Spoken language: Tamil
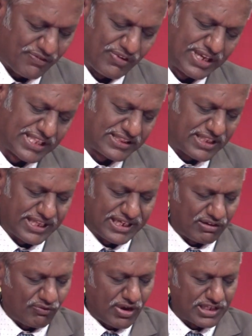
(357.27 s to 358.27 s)
வேதத்திலே
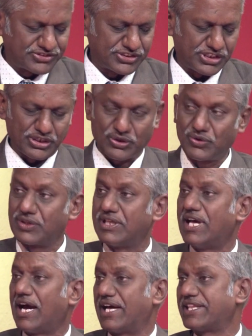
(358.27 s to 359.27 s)
நாம் வாசிக்கிறோம்
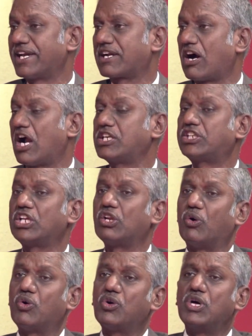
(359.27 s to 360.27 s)
அதை
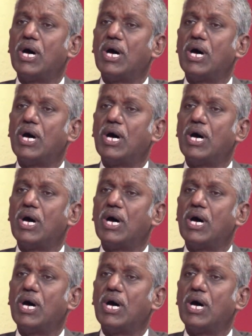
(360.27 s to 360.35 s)
காட்டிலும்